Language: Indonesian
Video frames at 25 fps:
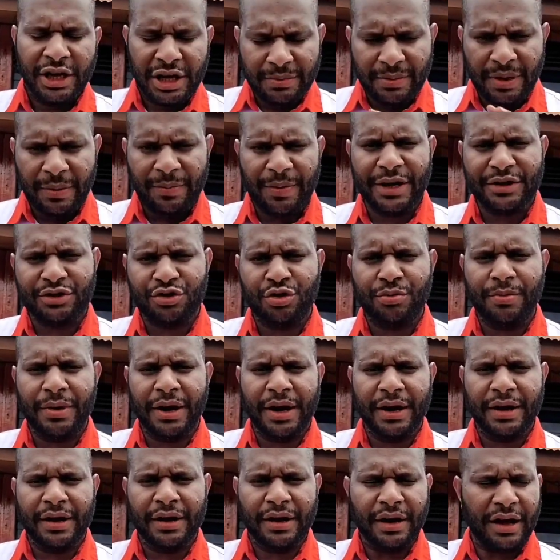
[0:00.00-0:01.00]
15
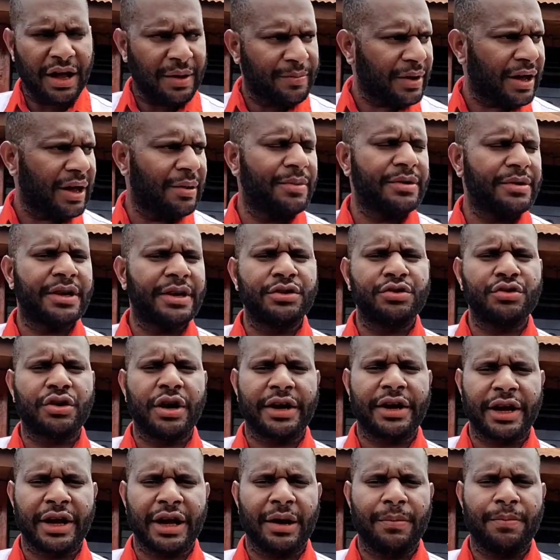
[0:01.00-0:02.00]
rumah kami akan bikin
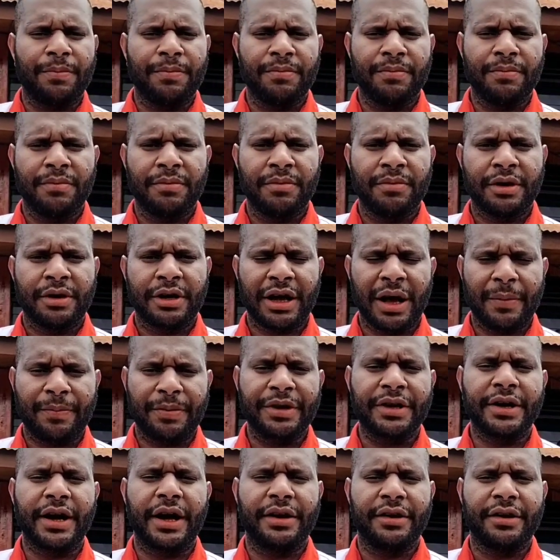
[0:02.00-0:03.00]
juga rehab rehab
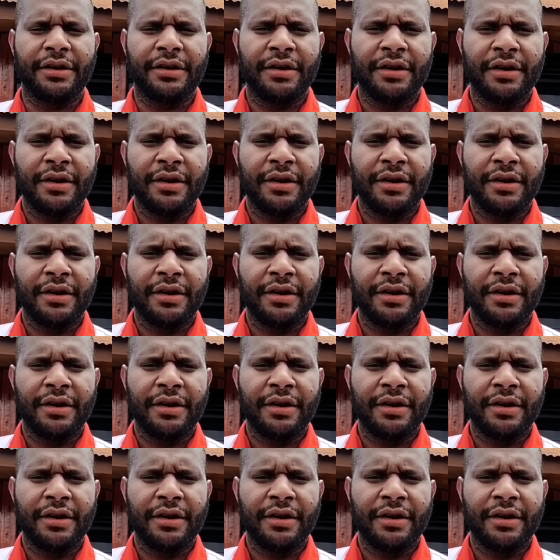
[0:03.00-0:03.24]
ringan